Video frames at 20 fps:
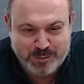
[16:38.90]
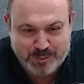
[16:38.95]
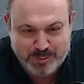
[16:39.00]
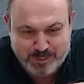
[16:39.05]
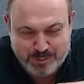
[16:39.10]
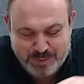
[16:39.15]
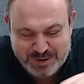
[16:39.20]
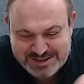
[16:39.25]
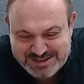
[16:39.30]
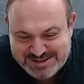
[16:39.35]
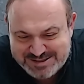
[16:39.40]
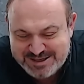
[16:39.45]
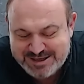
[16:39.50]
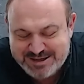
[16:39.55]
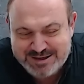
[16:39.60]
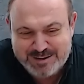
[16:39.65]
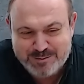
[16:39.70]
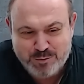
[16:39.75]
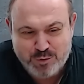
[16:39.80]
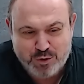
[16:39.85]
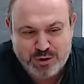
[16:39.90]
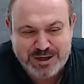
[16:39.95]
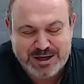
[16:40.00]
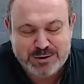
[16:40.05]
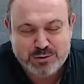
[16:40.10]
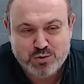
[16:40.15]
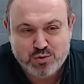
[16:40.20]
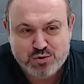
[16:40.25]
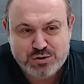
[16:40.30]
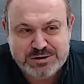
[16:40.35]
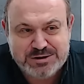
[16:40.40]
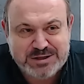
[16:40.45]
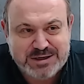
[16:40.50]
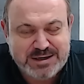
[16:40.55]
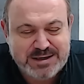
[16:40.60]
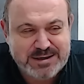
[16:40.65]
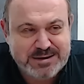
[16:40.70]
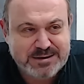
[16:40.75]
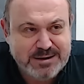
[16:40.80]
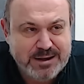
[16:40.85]
по целому ряду
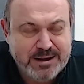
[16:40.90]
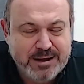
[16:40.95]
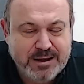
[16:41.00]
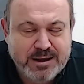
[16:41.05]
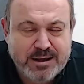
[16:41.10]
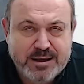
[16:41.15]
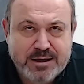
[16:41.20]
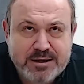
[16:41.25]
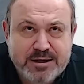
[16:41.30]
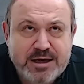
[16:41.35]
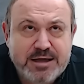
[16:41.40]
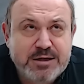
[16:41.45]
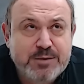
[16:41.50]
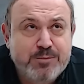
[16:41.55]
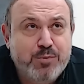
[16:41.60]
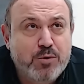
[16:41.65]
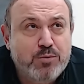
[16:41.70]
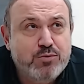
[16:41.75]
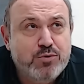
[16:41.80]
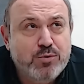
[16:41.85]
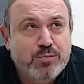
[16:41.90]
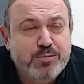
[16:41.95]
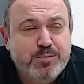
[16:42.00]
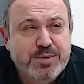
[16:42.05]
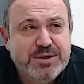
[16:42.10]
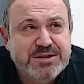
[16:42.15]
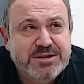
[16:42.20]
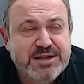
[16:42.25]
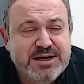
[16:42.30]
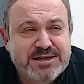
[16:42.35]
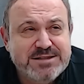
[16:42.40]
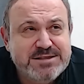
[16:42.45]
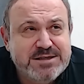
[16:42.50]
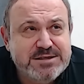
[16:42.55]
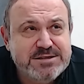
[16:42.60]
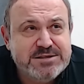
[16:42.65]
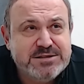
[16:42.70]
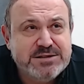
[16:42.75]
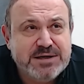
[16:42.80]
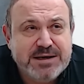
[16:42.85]
стран, я не помню,
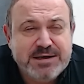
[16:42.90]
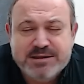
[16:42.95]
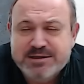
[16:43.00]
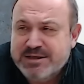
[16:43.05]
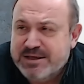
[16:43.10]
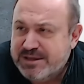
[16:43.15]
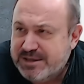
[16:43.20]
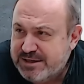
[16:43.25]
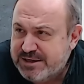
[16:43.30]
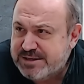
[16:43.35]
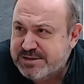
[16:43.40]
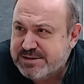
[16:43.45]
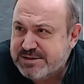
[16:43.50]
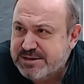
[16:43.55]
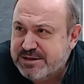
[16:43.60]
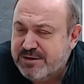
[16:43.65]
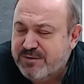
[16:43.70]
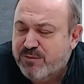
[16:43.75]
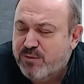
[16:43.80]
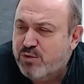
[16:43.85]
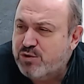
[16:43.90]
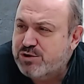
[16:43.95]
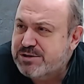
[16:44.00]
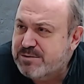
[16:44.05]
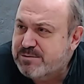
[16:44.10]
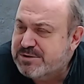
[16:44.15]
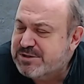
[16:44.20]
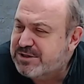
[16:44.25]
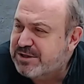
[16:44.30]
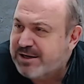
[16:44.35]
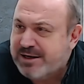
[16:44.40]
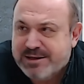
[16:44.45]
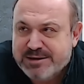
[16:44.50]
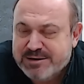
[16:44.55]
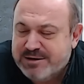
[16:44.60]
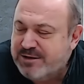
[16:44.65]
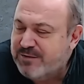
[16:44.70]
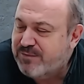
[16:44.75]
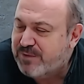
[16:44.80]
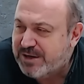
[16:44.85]
15 стран ЕС и 8
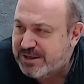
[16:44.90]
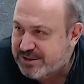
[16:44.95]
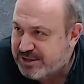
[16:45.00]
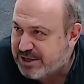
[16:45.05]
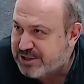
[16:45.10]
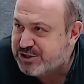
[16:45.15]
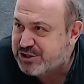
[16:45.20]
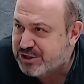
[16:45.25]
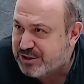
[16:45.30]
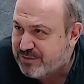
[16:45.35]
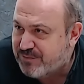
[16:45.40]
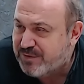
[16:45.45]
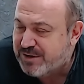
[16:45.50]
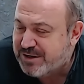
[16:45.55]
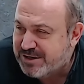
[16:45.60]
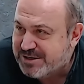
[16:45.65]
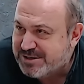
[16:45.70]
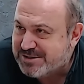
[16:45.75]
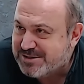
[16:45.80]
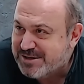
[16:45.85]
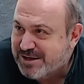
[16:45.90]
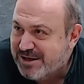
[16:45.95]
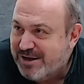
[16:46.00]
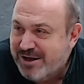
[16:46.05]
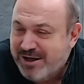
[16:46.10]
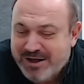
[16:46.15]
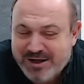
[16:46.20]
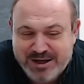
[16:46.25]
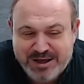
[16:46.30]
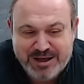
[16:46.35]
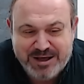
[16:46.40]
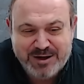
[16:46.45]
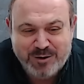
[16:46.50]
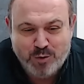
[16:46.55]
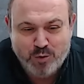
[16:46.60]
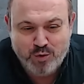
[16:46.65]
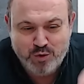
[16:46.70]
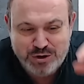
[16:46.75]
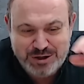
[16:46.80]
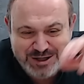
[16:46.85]
стран, не входящих в ЕС,
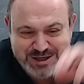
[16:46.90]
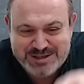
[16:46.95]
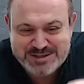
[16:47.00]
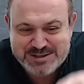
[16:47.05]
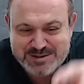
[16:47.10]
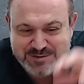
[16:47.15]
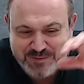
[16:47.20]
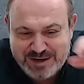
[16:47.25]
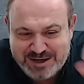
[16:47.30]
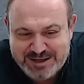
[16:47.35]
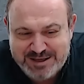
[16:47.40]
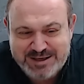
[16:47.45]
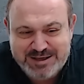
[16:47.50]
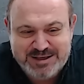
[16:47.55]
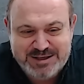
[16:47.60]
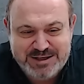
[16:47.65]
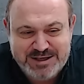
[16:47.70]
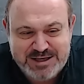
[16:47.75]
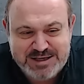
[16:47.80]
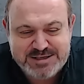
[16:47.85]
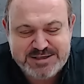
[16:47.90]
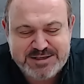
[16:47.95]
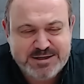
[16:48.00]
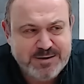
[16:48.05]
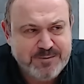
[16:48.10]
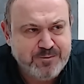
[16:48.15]
у них свои есть